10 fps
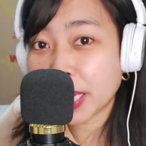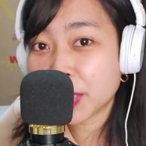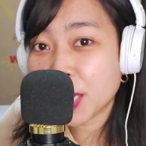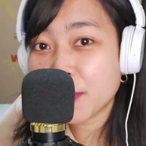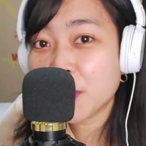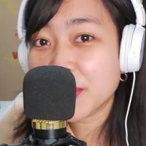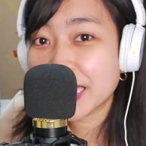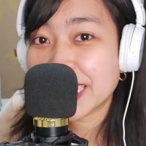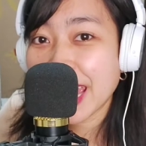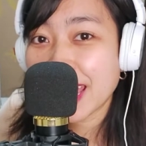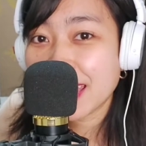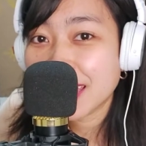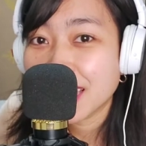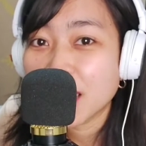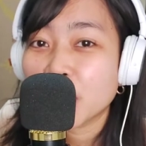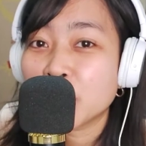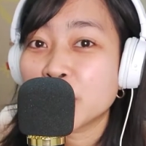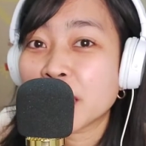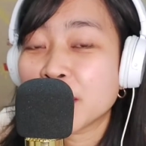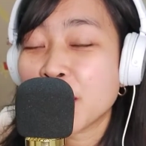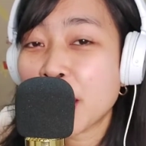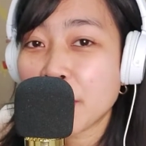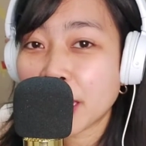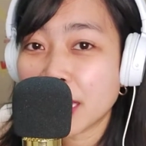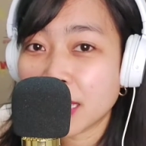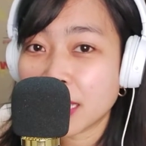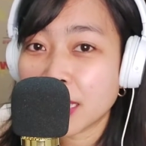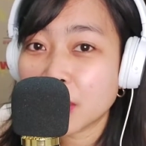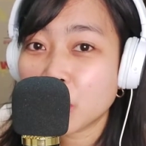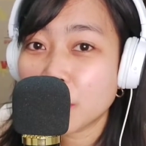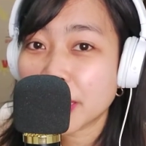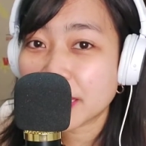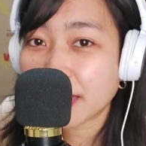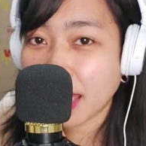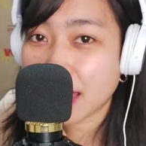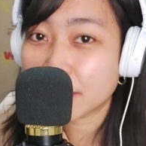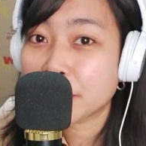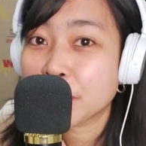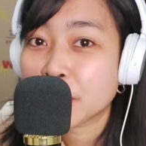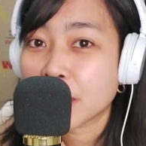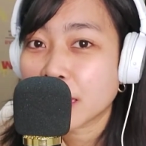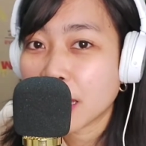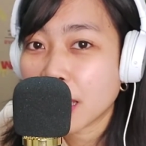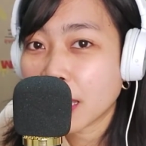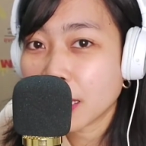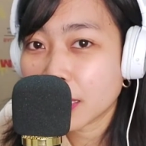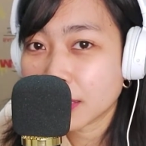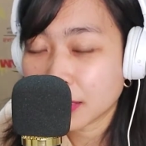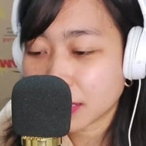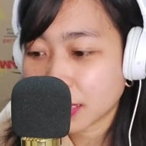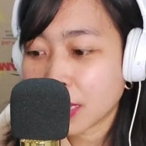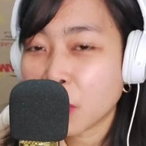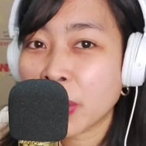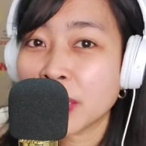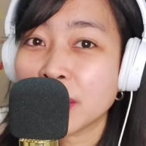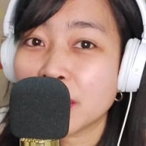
kayo na bumili din? Kung kayo ay mahilig kumanta, ay oh siginuhin,